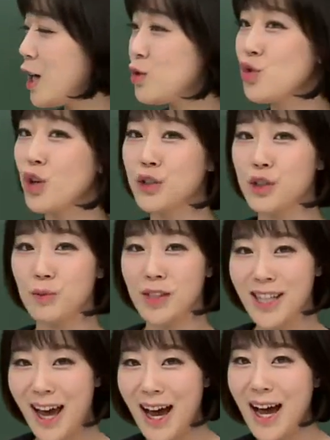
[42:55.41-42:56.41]
해
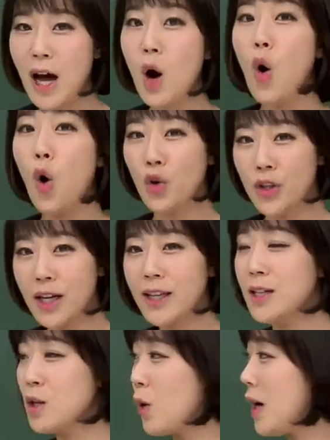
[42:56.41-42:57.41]
주었습니다. 어디에
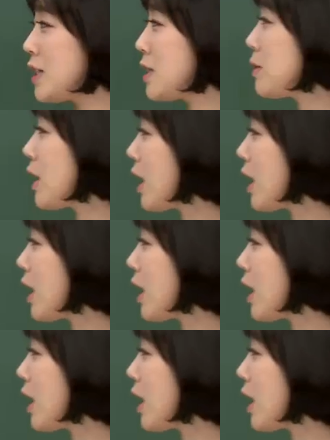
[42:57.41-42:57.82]
대해서 관심을